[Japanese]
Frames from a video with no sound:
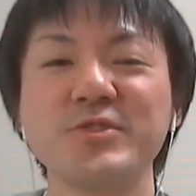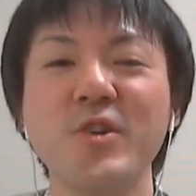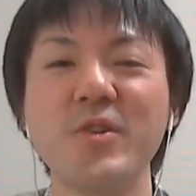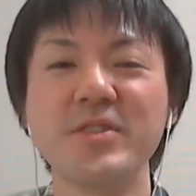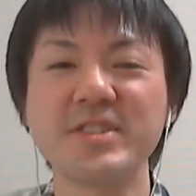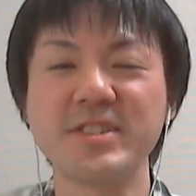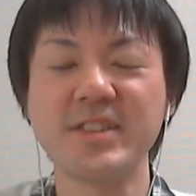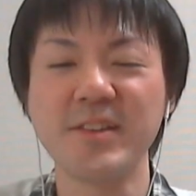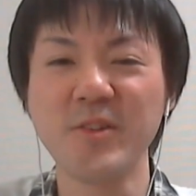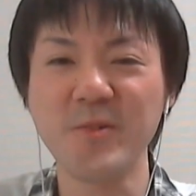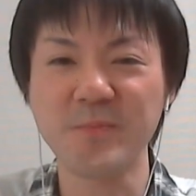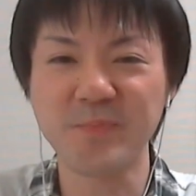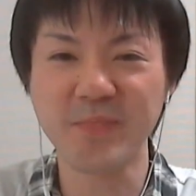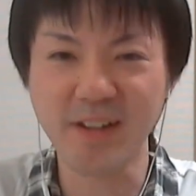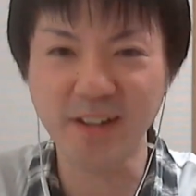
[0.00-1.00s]
を下
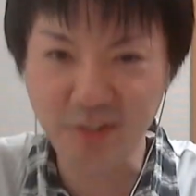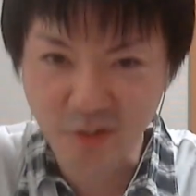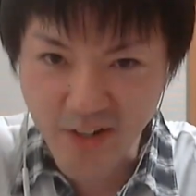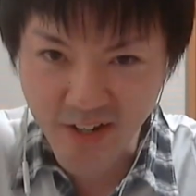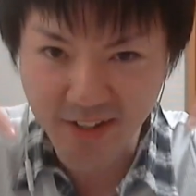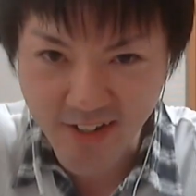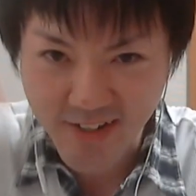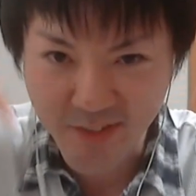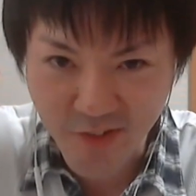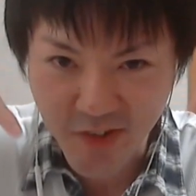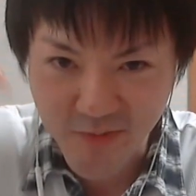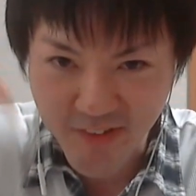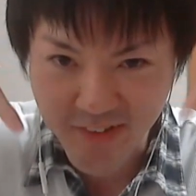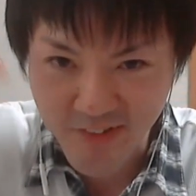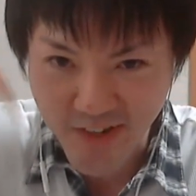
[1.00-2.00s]
の概要欄に貼ってお
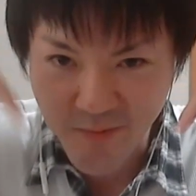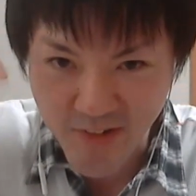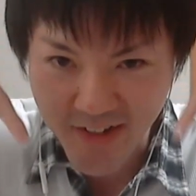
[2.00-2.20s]
きますので、